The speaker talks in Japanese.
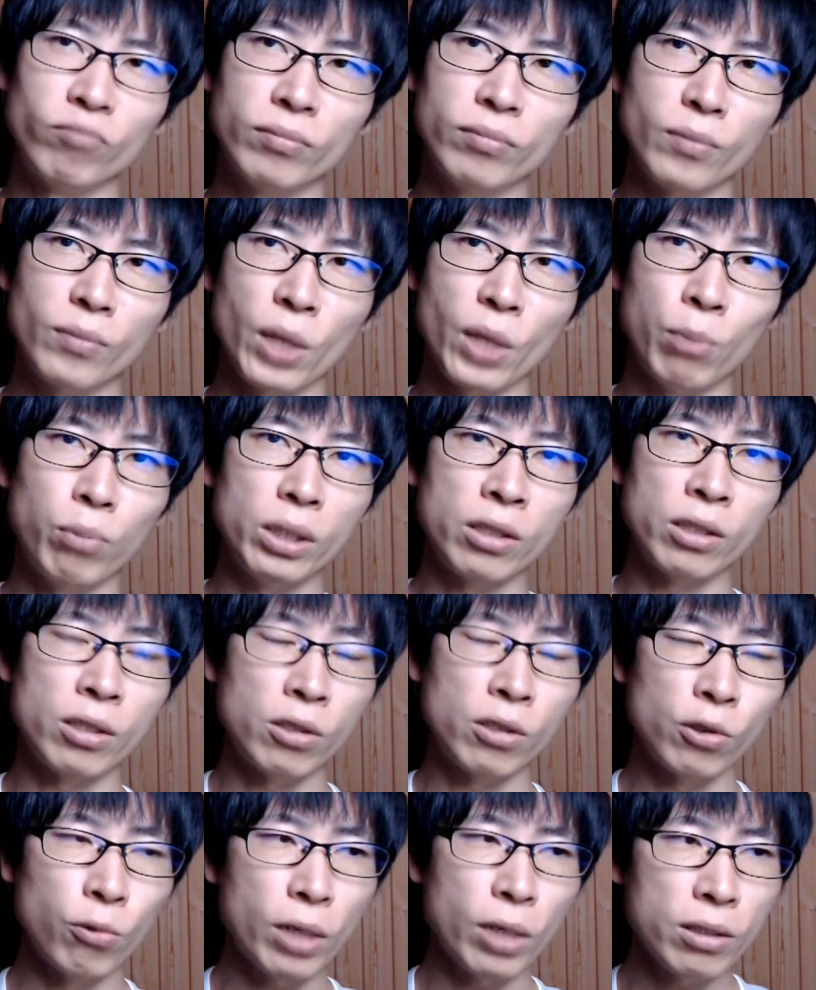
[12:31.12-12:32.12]
やっぱり
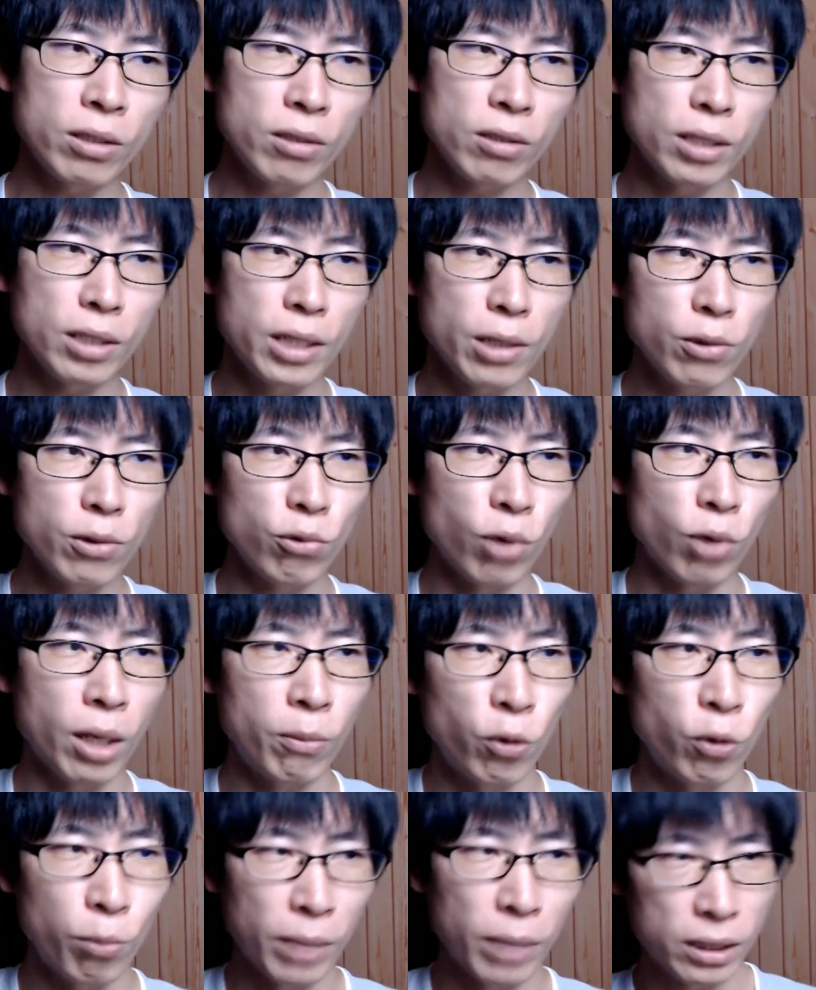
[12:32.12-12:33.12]
座りすぎてるのは
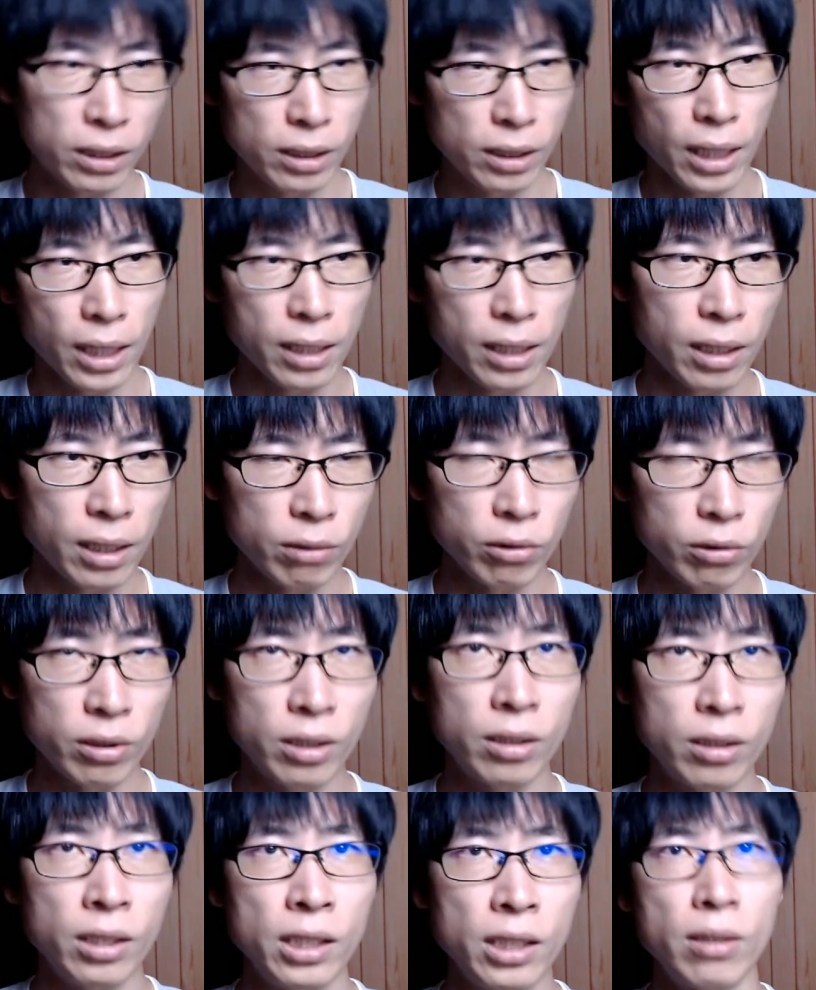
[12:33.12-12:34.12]
もう間違いなく
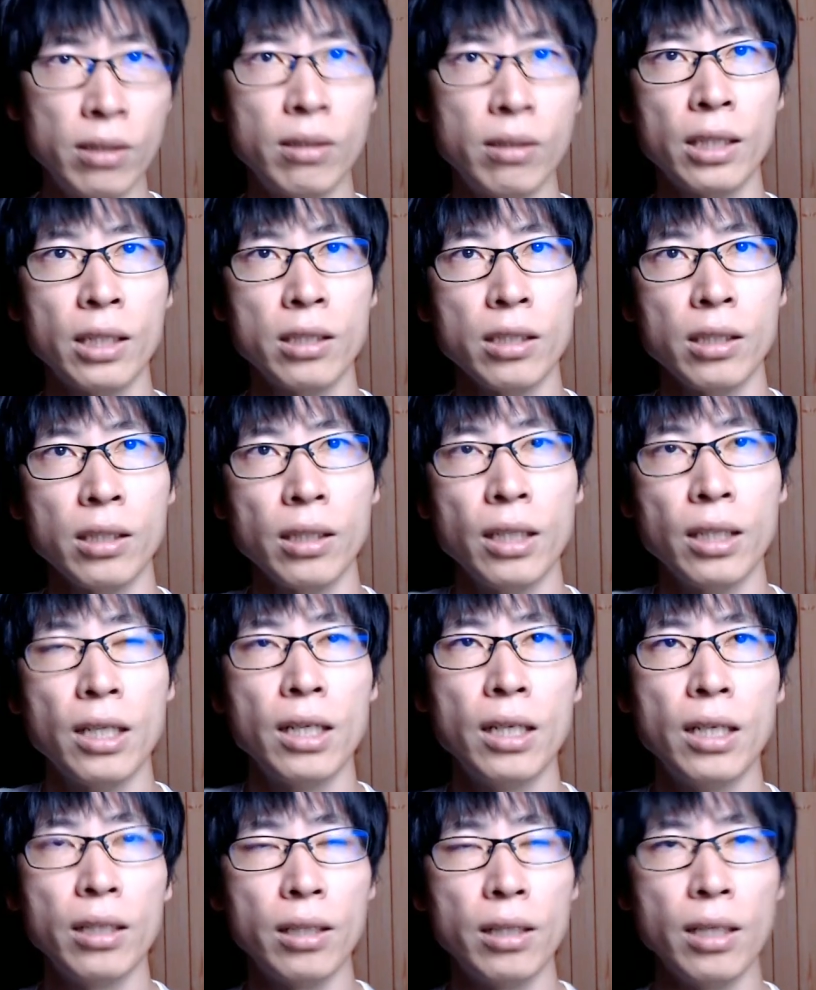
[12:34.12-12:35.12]
事実だし、
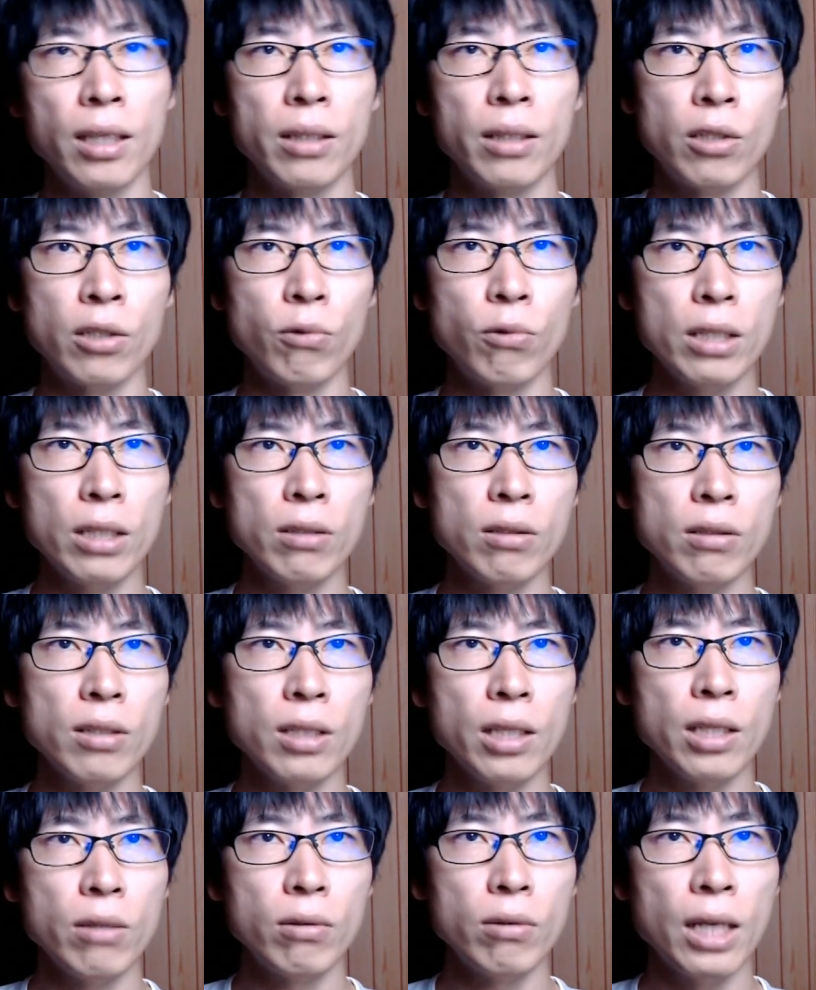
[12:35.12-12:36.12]
で、座りす
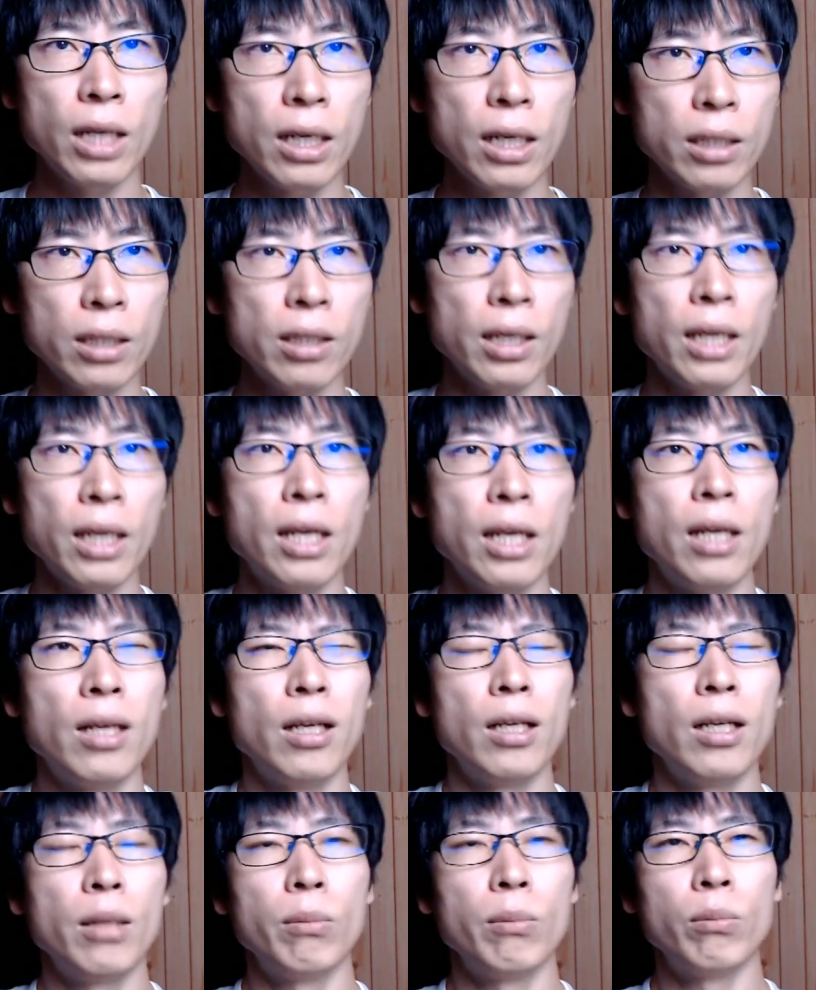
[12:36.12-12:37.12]
ぎてる中で
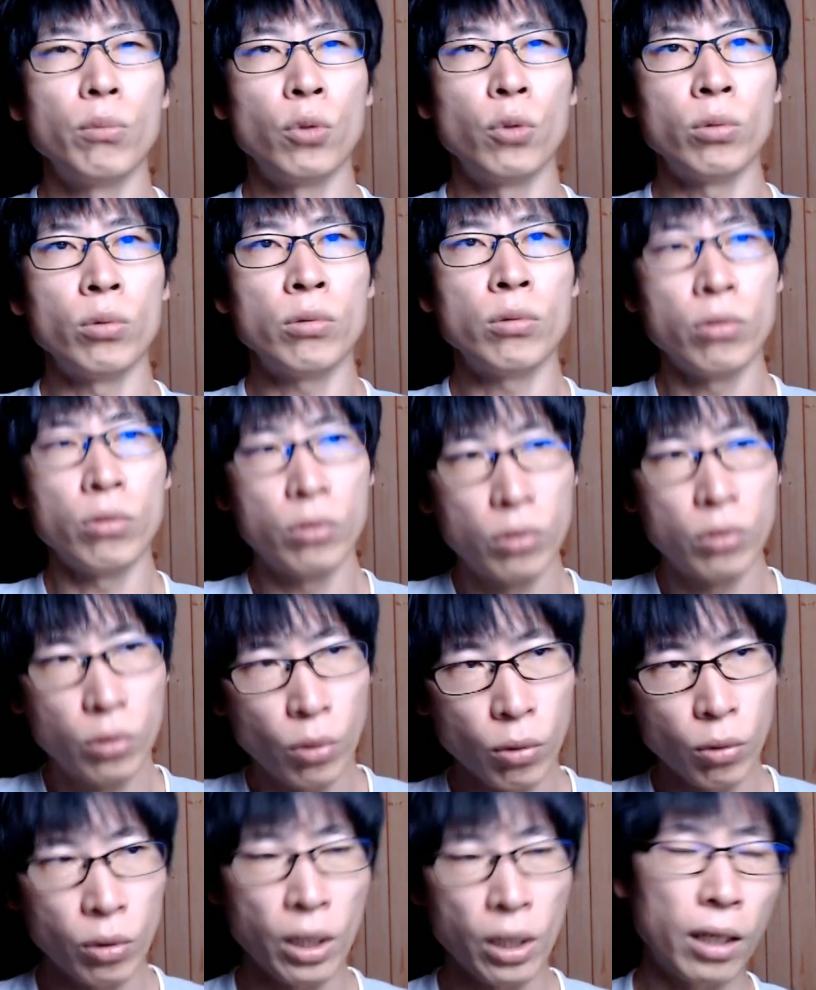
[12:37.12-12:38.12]
もうずっ
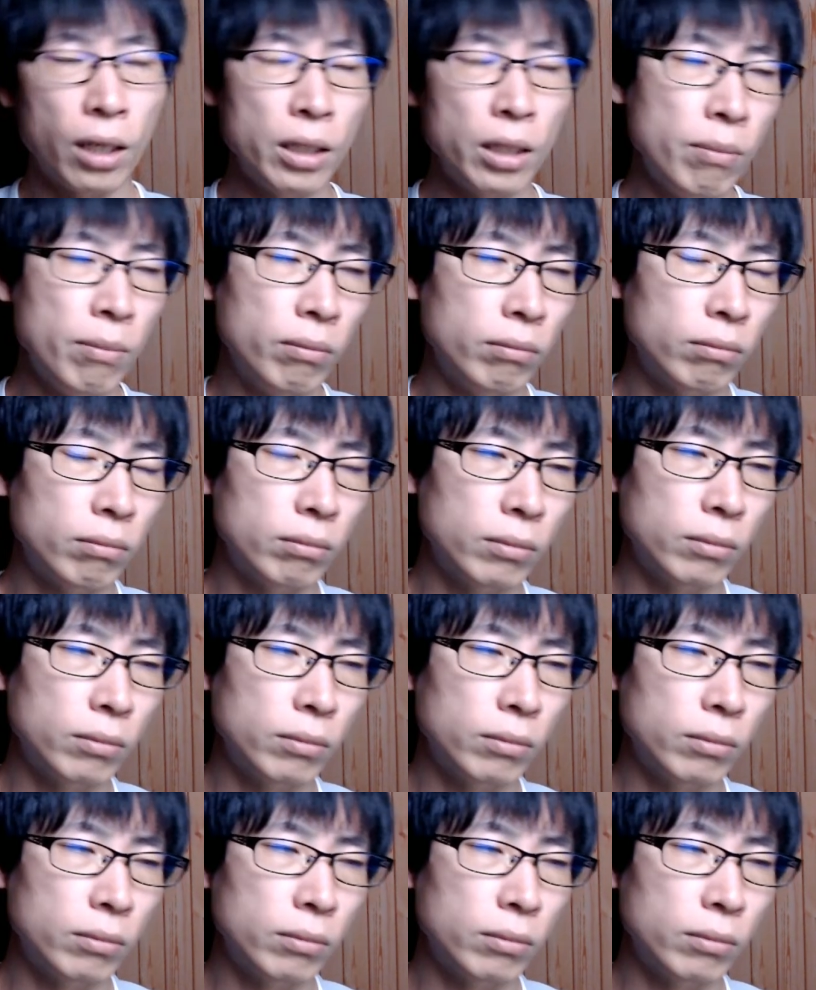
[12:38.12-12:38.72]
と長年、